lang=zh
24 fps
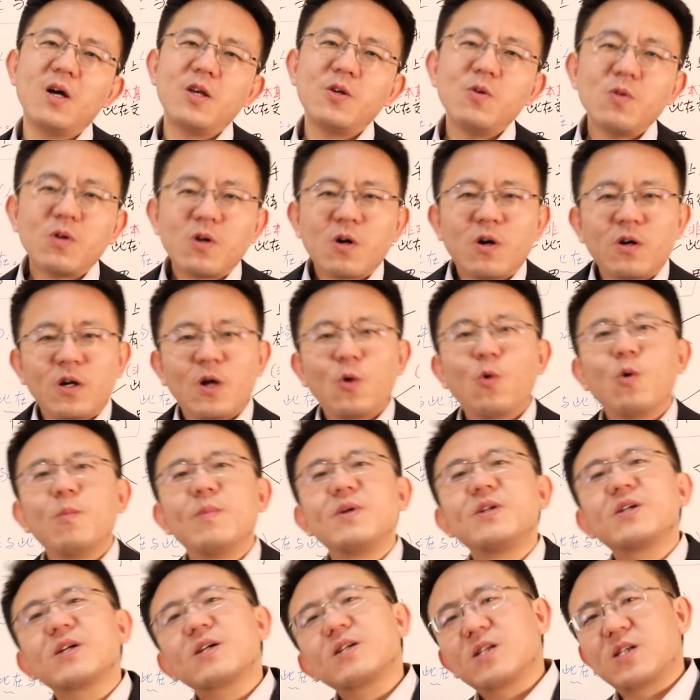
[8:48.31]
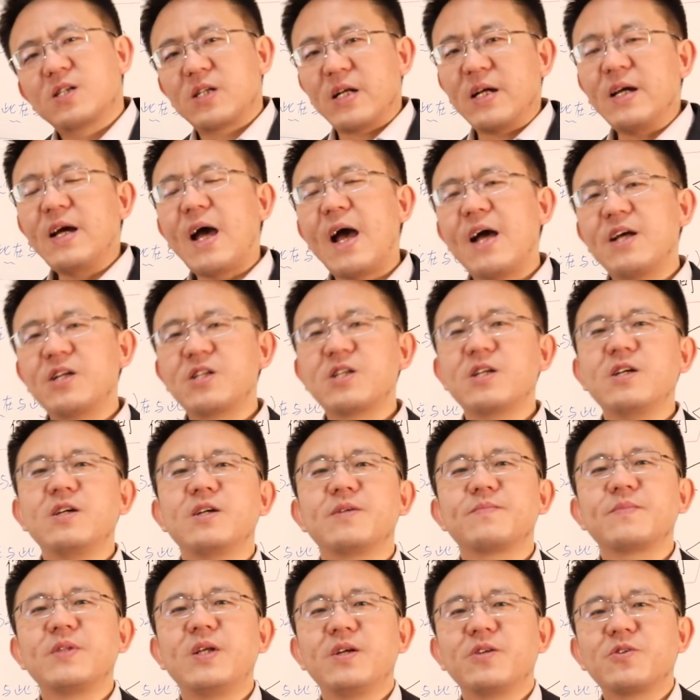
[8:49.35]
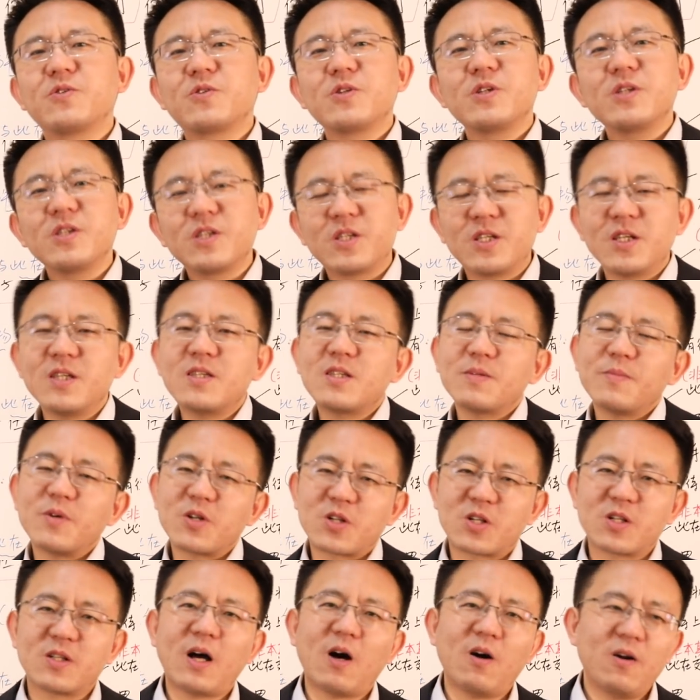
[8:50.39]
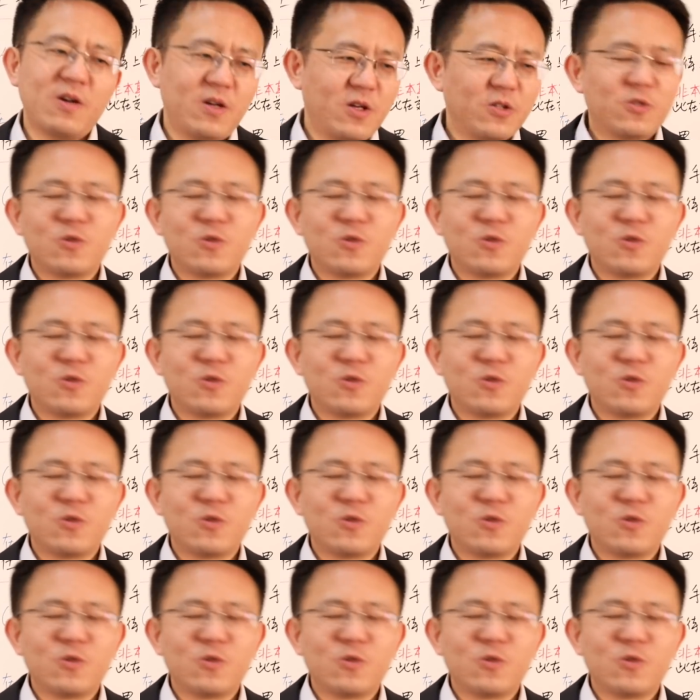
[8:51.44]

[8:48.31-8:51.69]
有可能我们这个人还是，就是你怎么知道？